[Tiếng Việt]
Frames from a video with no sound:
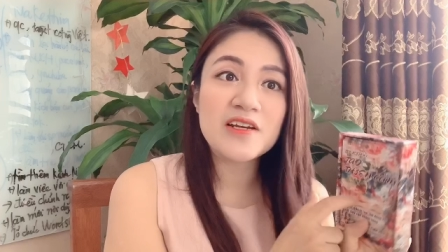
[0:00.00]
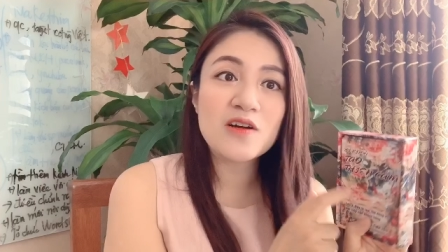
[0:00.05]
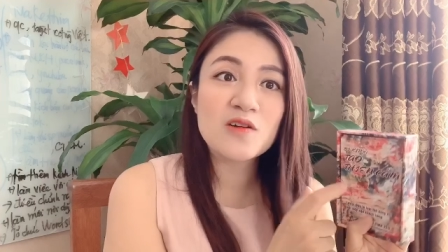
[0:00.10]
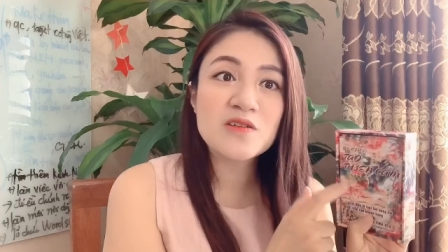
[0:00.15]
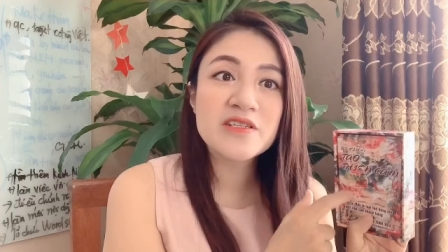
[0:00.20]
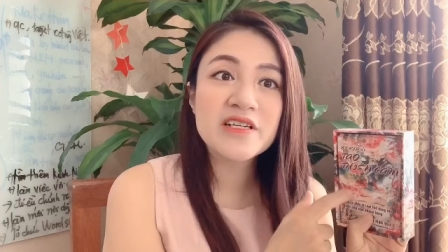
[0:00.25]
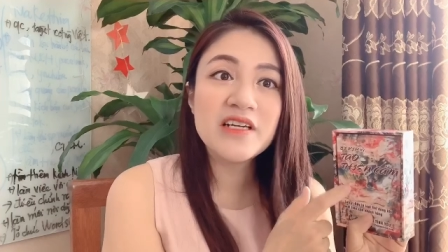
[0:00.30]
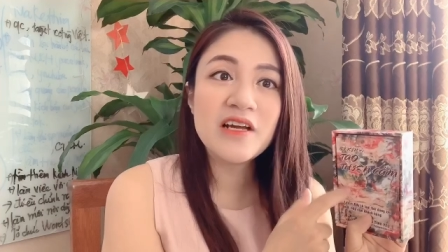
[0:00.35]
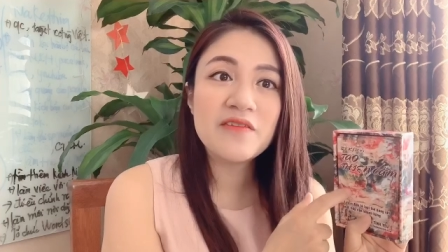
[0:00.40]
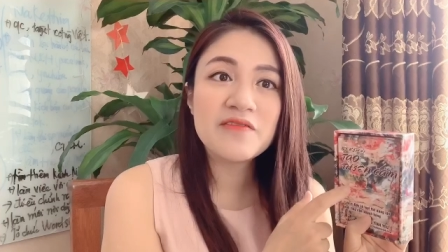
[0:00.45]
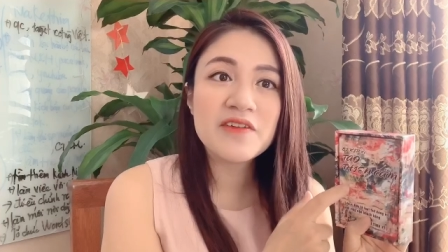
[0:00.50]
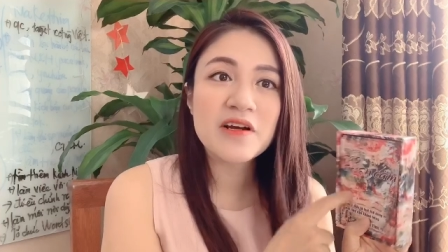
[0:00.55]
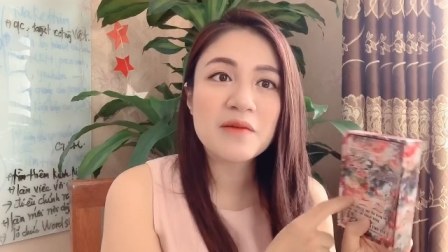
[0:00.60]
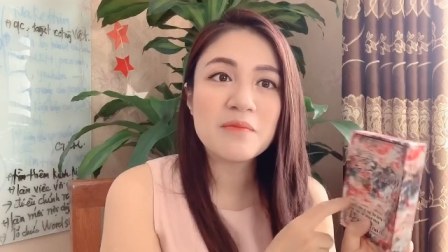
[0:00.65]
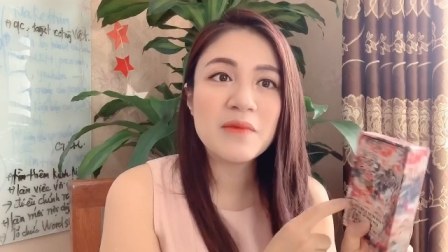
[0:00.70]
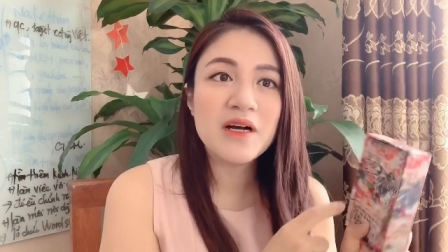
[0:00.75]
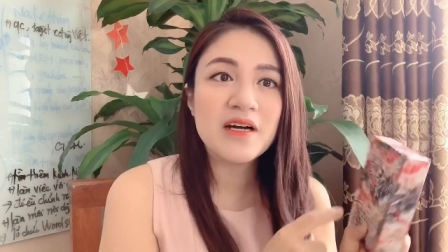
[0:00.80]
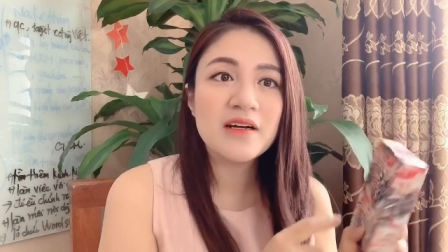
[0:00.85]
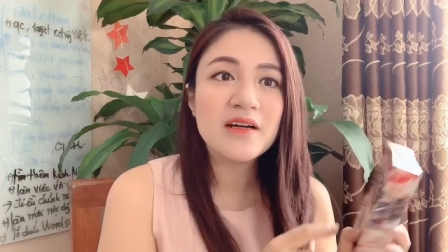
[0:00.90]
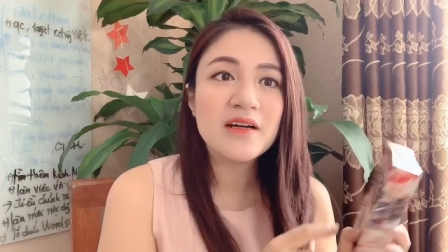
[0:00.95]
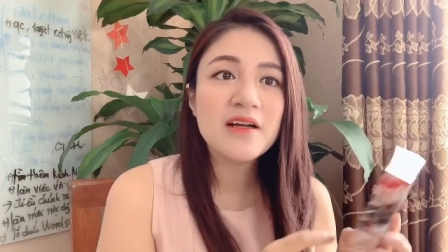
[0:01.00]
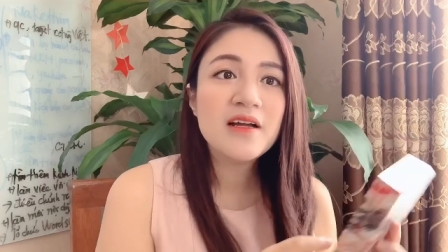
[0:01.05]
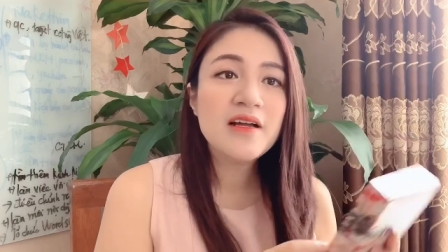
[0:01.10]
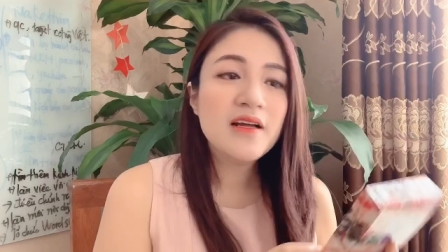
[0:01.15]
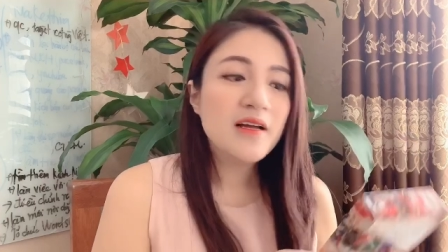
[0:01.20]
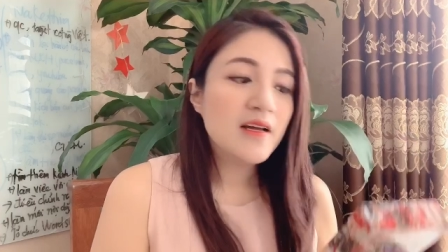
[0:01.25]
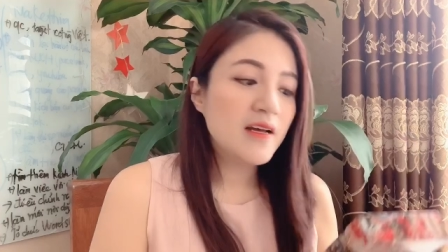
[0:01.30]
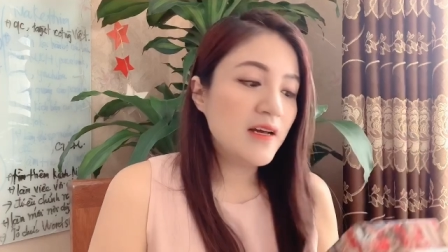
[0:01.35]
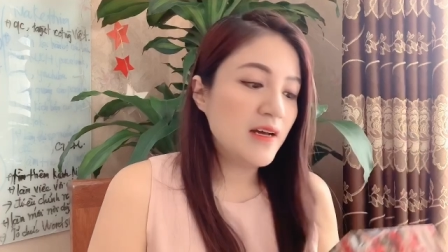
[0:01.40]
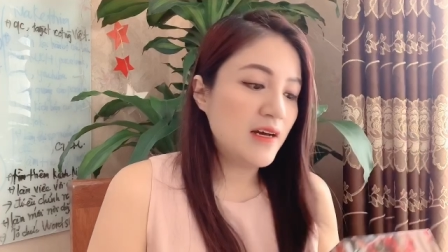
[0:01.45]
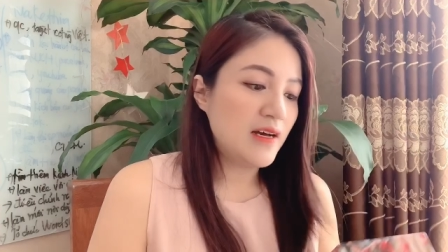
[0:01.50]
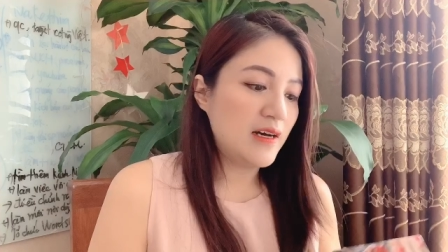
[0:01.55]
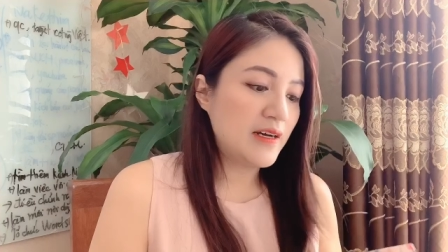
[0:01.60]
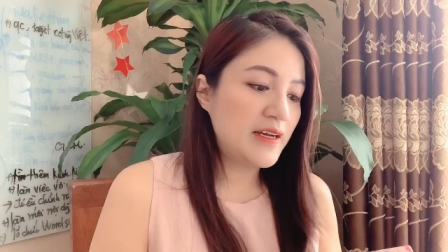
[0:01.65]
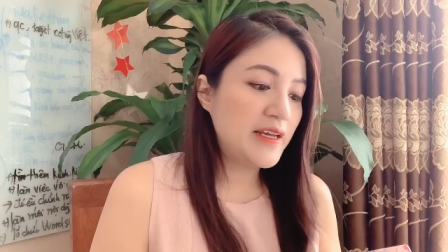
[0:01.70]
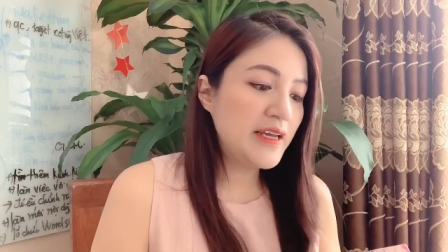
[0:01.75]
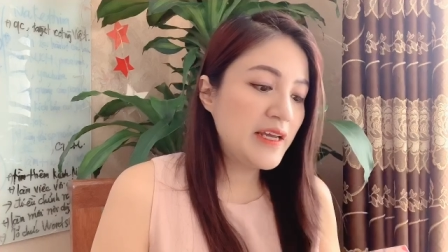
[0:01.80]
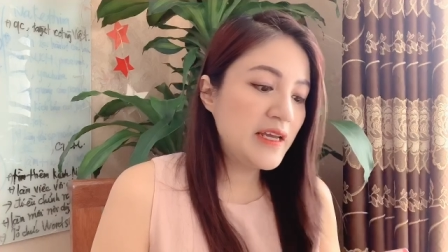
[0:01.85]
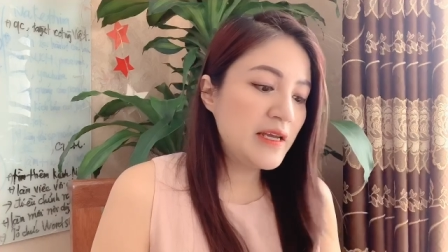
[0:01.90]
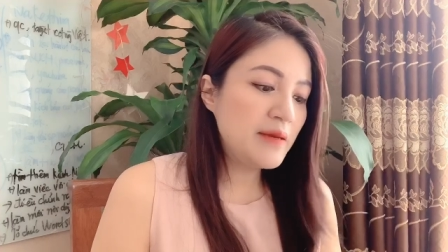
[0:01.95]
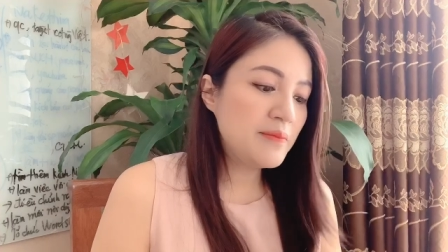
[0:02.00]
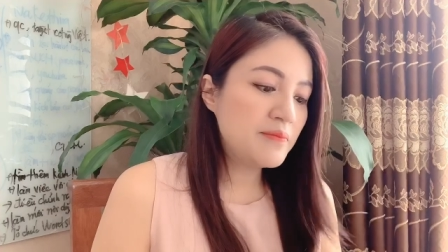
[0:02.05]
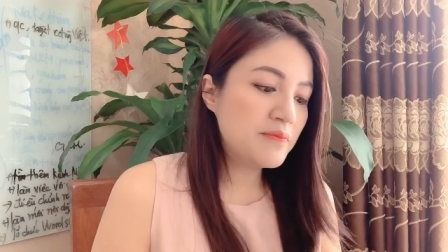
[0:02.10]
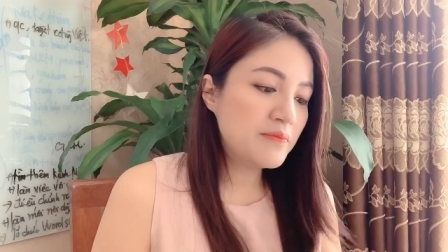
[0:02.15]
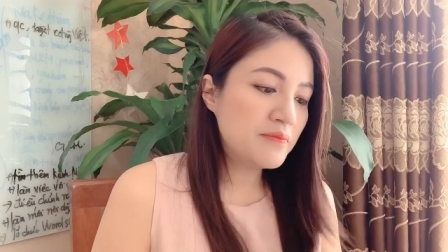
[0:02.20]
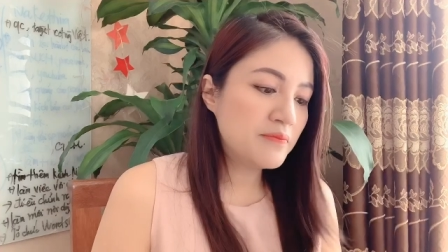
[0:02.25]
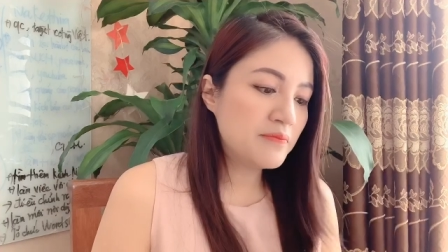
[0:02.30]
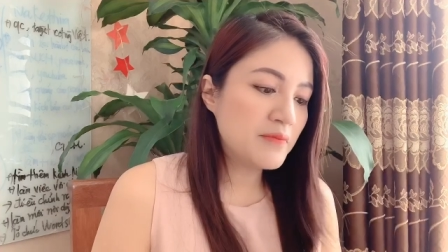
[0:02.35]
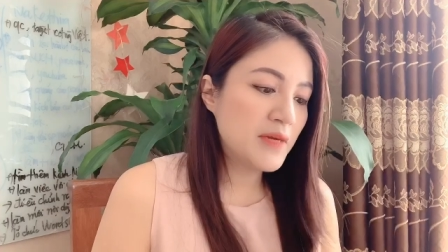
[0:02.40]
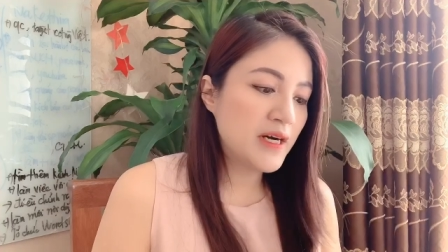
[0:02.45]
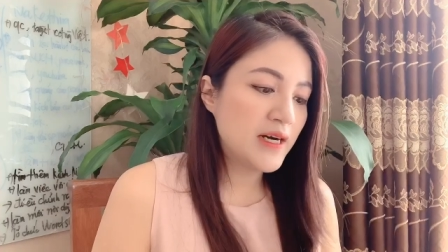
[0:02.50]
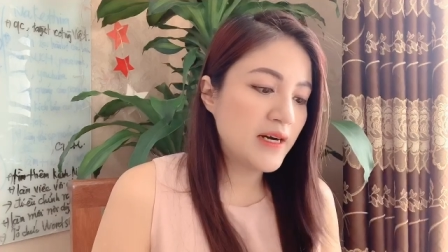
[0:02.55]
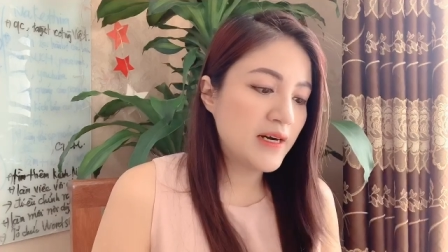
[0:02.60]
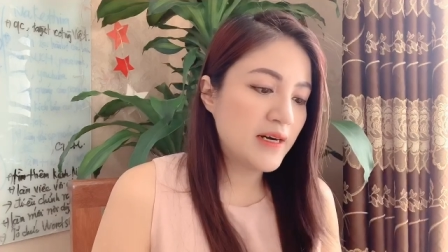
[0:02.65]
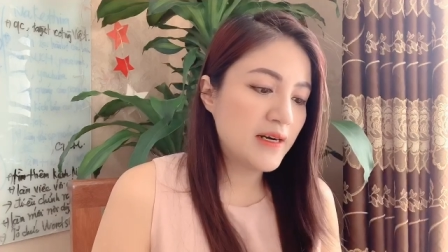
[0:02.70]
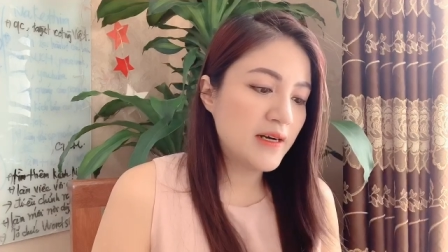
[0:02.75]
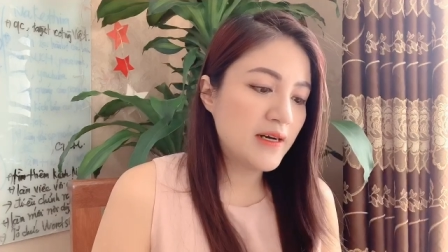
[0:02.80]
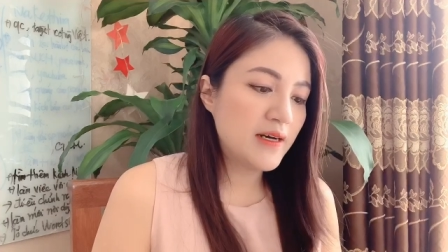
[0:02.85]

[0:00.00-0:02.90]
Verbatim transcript: đó chính là việc mà khi mà